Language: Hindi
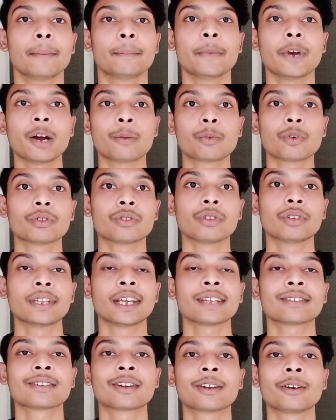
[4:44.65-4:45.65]
मैं आपको
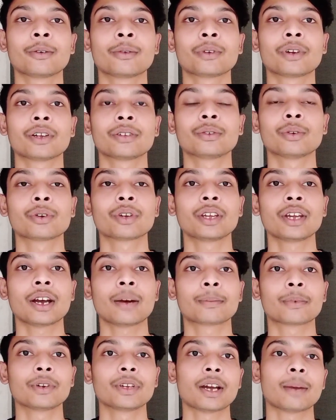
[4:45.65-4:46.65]
सजेस्ट करूँगा जो कि
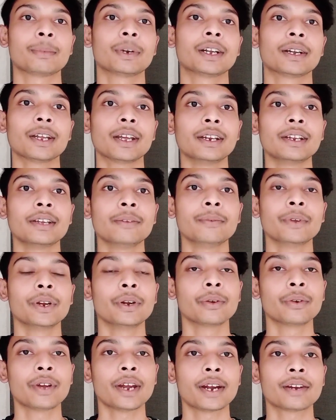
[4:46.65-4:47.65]
आपको यहाँ पे डेली
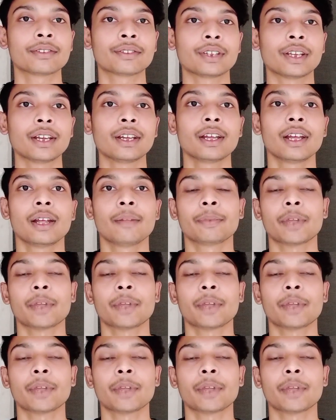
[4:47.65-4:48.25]
वीडियो एड्स से